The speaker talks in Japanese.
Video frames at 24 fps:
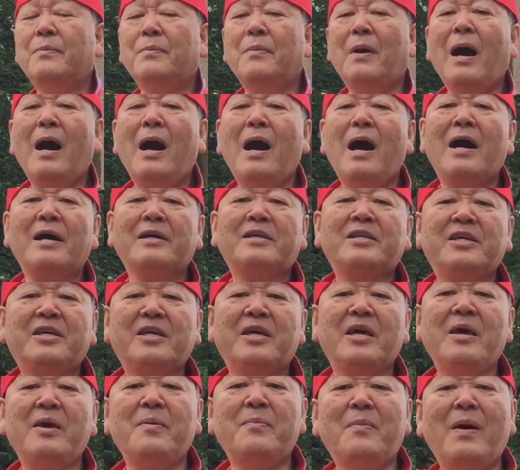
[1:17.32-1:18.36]
にまあ
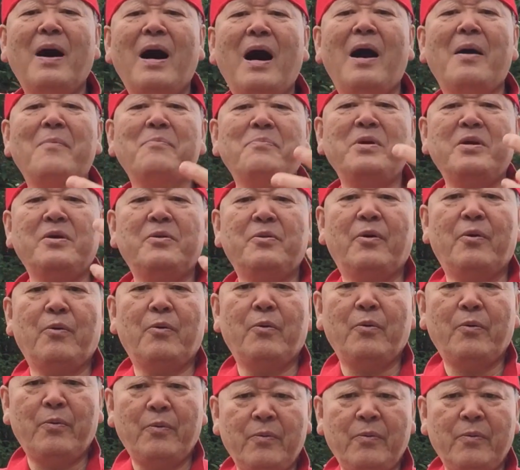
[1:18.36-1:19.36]
聞けまあ見ろ